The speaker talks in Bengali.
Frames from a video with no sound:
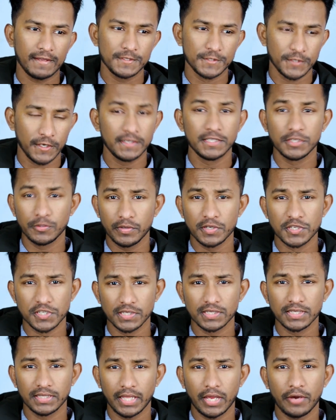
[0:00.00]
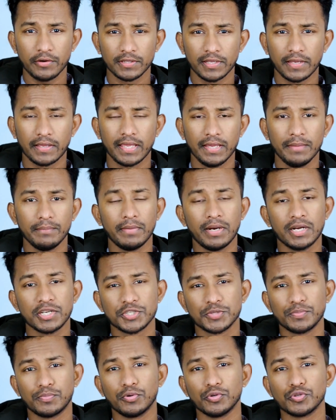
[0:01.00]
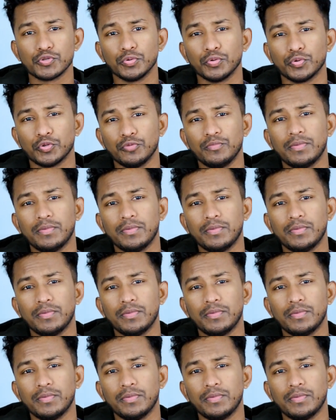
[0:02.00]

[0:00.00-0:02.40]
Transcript: যে ডিউরেশনটা দেওয়া থাকে মার্চ পর্যন্ত